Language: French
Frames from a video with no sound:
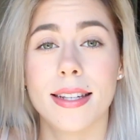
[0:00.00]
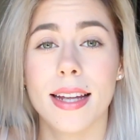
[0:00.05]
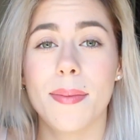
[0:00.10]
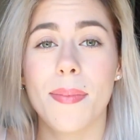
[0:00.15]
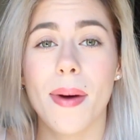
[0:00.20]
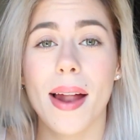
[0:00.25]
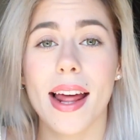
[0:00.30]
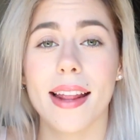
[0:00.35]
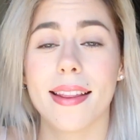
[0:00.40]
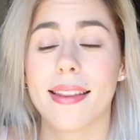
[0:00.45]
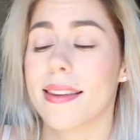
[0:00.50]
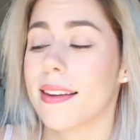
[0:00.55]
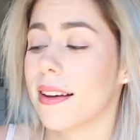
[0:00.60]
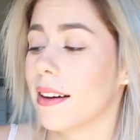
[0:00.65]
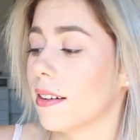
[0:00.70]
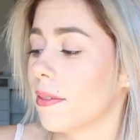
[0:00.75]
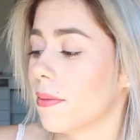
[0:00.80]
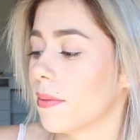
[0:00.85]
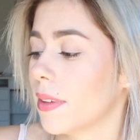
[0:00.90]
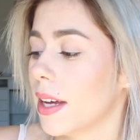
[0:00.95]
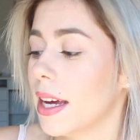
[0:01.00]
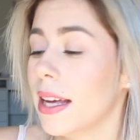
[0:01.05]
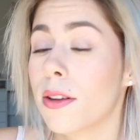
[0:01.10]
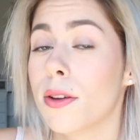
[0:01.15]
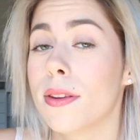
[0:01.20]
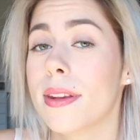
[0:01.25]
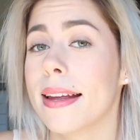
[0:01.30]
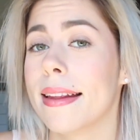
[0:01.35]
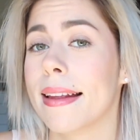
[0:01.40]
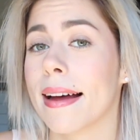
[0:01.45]
cette palette est
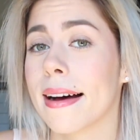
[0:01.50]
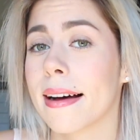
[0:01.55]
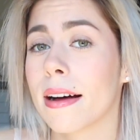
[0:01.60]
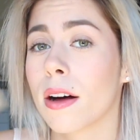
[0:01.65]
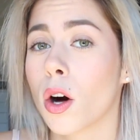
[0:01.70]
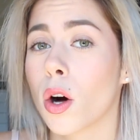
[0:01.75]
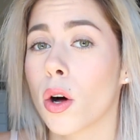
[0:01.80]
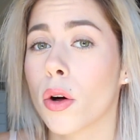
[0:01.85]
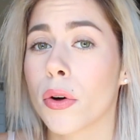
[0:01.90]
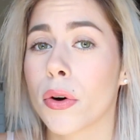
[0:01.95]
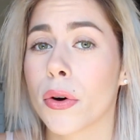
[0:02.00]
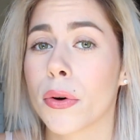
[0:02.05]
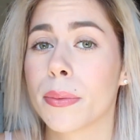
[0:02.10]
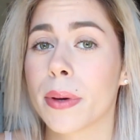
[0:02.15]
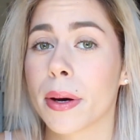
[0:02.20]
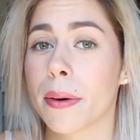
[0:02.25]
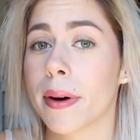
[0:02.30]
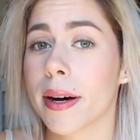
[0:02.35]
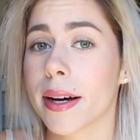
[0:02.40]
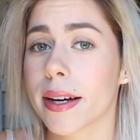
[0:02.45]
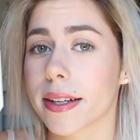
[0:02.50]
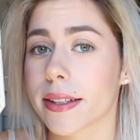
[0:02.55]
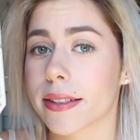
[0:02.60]
dotée d'un grand grand miroir